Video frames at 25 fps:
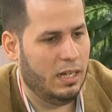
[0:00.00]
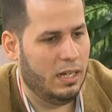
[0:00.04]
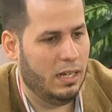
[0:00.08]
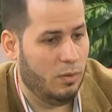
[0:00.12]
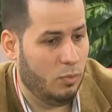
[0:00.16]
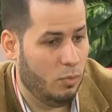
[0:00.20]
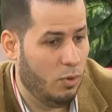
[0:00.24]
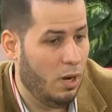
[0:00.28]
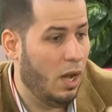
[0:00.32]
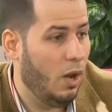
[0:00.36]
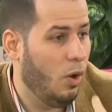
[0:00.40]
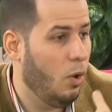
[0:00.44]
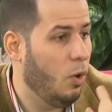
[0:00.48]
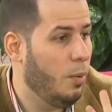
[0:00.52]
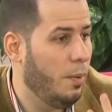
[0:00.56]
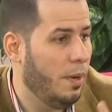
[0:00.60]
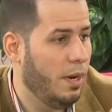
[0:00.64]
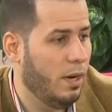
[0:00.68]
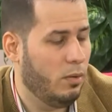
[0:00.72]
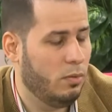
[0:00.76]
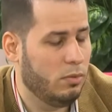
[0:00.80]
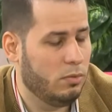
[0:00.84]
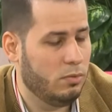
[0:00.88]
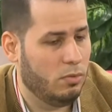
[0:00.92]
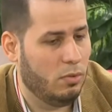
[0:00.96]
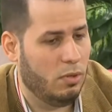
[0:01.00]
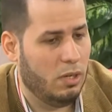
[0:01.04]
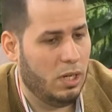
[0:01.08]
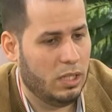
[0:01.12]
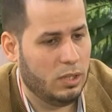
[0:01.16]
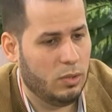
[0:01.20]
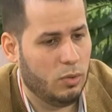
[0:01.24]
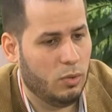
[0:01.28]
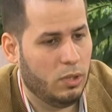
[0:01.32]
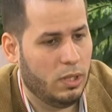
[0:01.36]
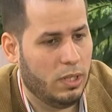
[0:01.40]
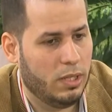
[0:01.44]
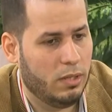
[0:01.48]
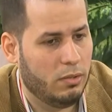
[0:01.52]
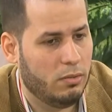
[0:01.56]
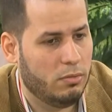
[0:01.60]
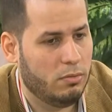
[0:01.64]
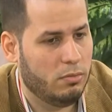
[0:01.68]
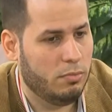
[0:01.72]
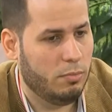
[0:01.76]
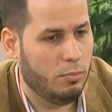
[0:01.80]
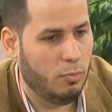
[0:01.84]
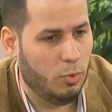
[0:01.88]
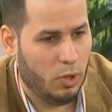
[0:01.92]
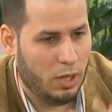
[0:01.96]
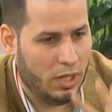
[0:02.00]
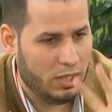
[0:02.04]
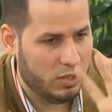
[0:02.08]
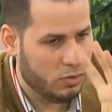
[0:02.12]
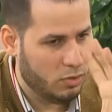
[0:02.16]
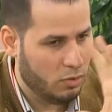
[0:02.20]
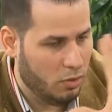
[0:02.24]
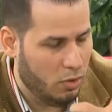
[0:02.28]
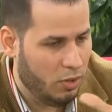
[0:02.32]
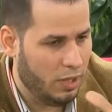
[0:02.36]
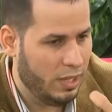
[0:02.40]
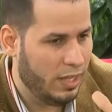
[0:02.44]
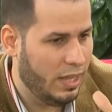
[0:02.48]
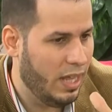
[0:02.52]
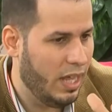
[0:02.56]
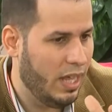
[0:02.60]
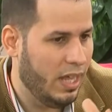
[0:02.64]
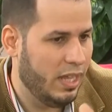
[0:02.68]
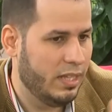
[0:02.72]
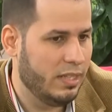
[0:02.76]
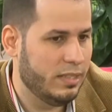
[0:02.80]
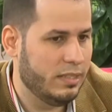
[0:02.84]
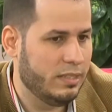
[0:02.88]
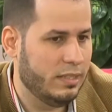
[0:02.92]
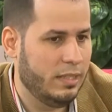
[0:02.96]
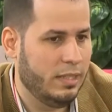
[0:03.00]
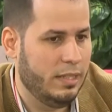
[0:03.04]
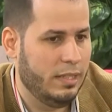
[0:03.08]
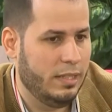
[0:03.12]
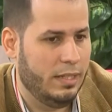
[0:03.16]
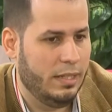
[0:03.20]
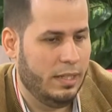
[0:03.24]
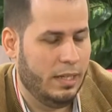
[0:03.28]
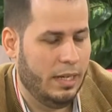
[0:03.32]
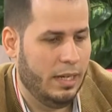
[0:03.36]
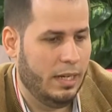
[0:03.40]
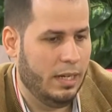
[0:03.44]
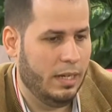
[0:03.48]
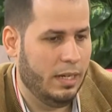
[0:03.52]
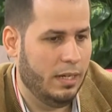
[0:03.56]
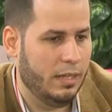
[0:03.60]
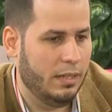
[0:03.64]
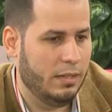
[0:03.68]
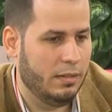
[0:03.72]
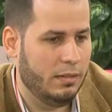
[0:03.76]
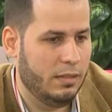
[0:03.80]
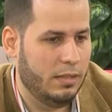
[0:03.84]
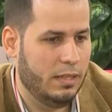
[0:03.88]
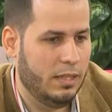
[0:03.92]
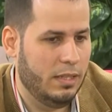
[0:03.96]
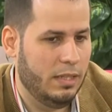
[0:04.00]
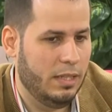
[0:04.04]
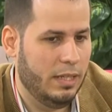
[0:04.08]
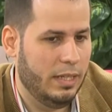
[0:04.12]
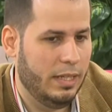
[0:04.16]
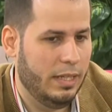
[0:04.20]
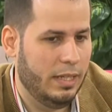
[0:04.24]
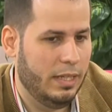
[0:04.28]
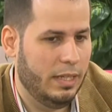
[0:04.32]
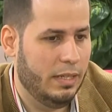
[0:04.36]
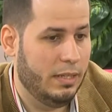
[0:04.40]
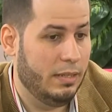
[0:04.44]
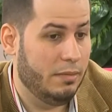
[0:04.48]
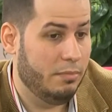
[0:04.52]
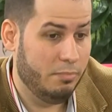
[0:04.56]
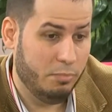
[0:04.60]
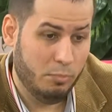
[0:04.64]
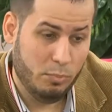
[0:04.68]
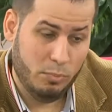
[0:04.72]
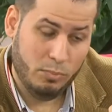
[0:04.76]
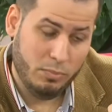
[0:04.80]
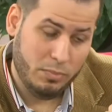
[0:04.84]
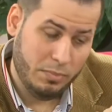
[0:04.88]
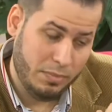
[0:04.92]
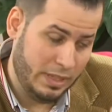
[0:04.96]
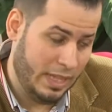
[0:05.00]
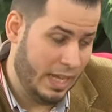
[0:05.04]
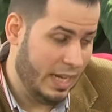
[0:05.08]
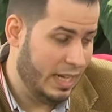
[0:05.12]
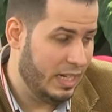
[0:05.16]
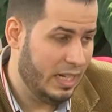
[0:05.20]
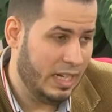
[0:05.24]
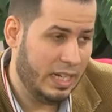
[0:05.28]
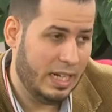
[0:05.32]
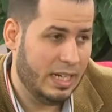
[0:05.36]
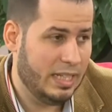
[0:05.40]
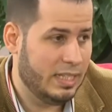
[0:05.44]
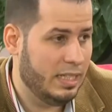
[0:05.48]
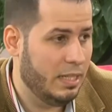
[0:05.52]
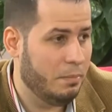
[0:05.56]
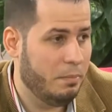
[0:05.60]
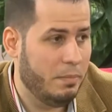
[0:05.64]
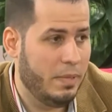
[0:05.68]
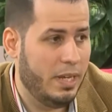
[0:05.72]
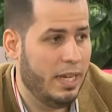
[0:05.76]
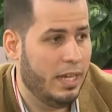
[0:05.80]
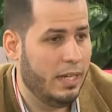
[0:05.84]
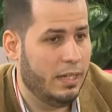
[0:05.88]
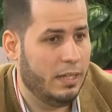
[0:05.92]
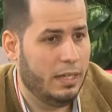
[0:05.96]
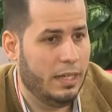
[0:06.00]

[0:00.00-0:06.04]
una obra cuando uno la toca, ¿no? Buscar sonoridades, ah, eh, técnica también.